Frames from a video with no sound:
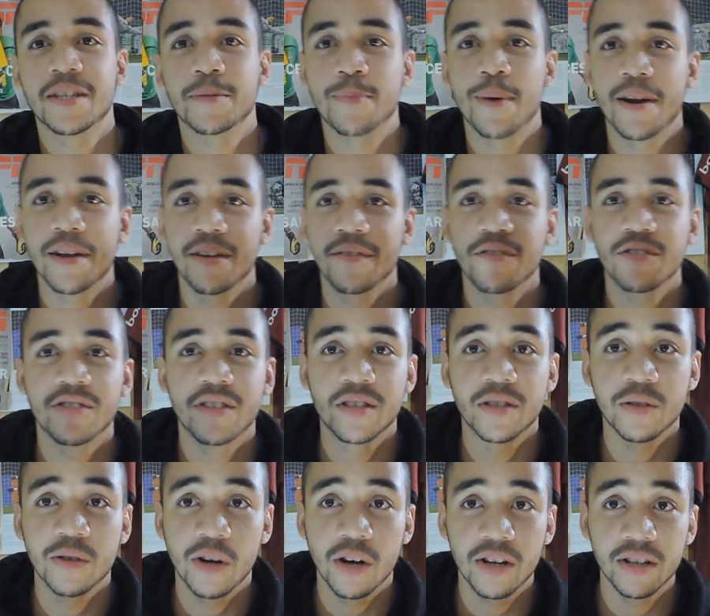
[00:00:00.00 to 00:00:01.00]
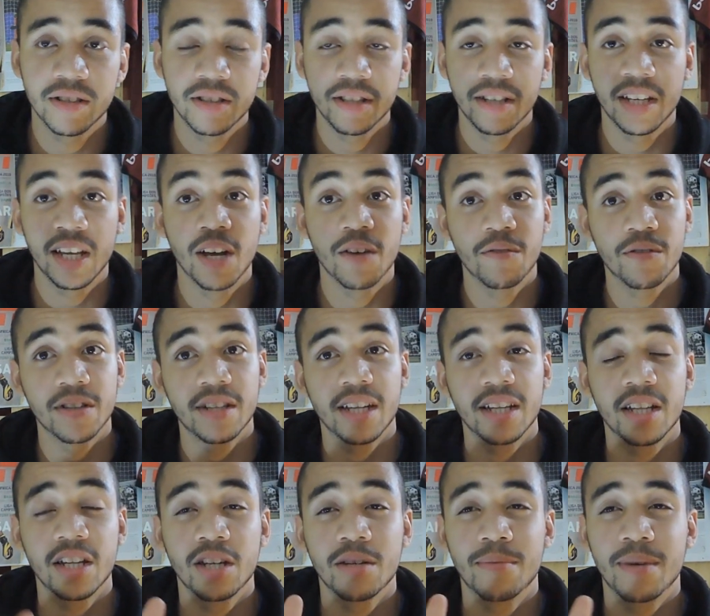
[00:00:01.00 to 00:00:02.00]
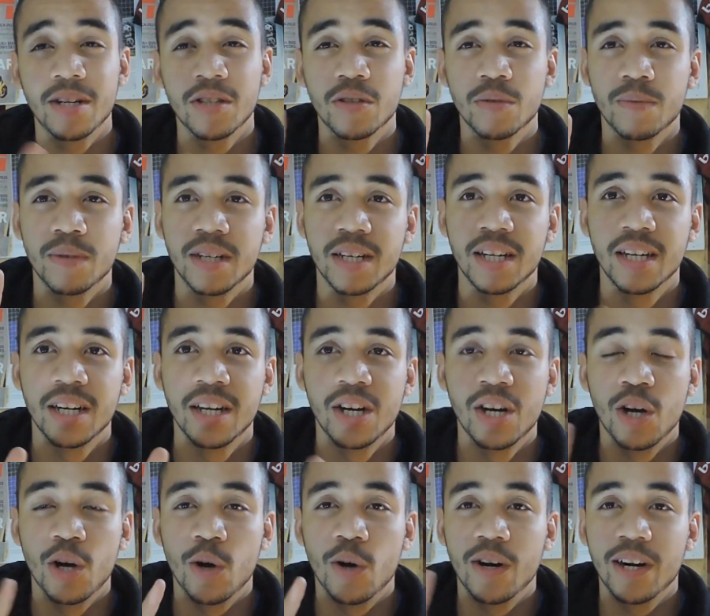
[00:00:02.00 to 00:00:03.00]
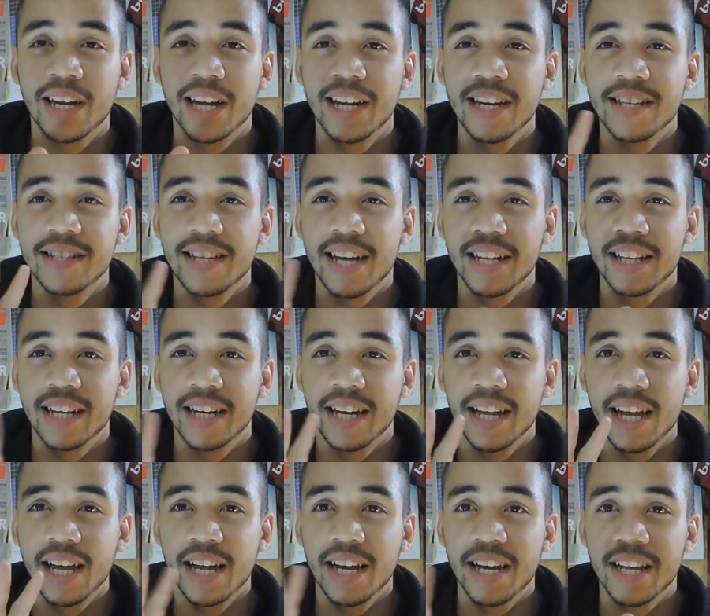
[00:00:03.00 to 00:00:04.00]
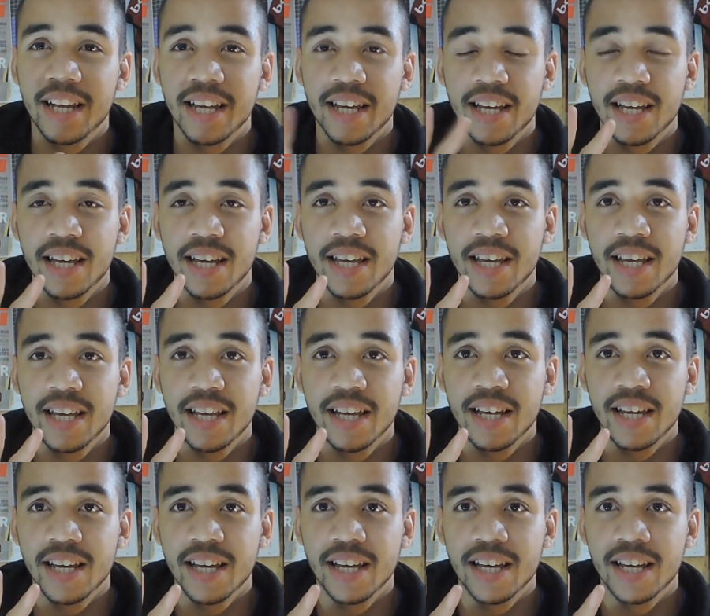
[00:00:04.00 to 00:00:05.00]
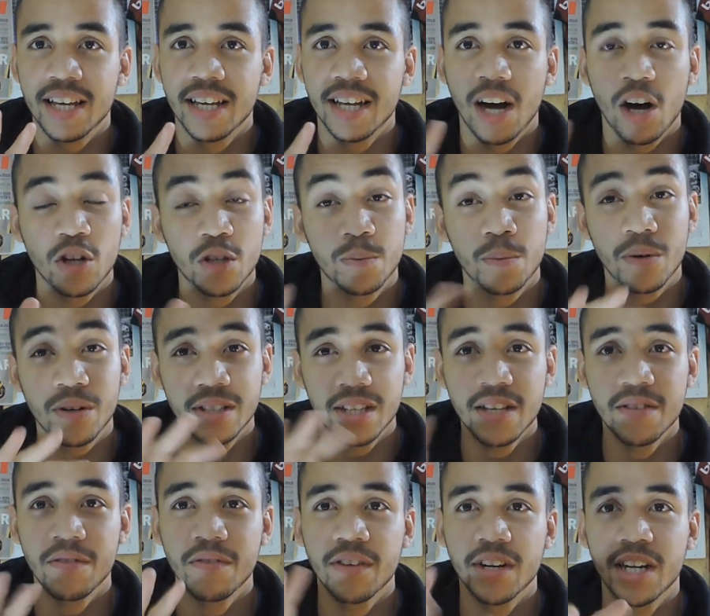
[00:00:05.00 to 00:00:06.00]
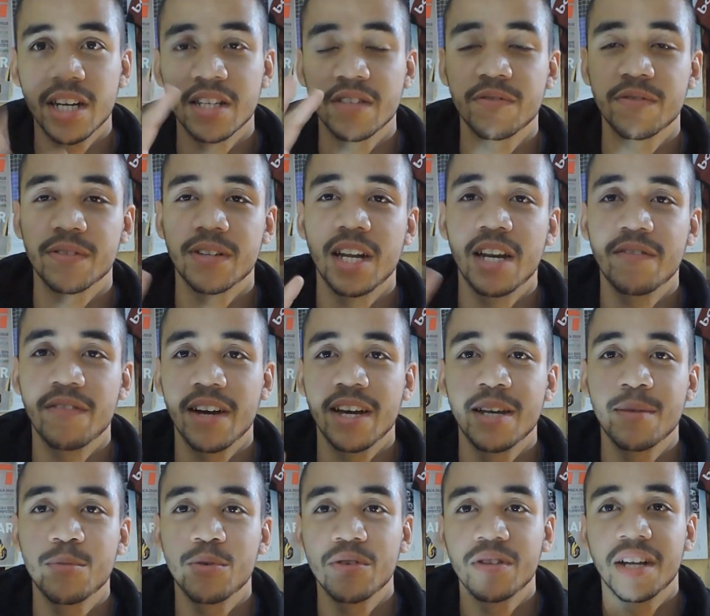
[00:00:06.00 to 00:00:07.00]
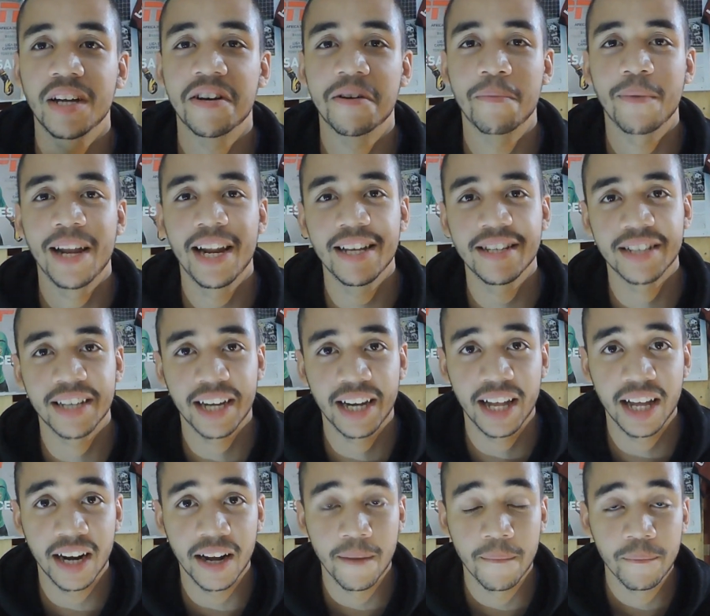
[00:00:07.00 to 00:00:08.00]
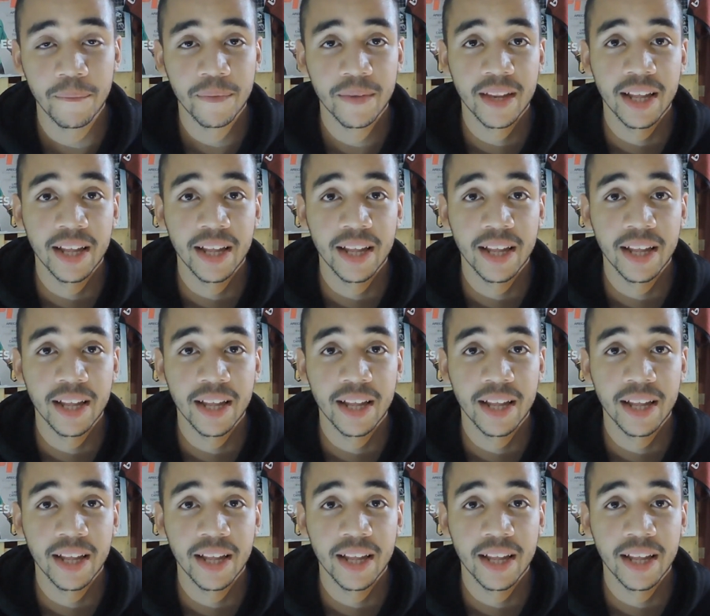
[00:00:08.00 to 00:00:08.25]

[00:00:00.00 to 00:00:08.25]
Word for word: Espero que vocês gostem. Eu vou estar tá dando mais uma organizada nele e aos poucos vocês vão ver que ele, que ele vai ir mudando, beleza galera?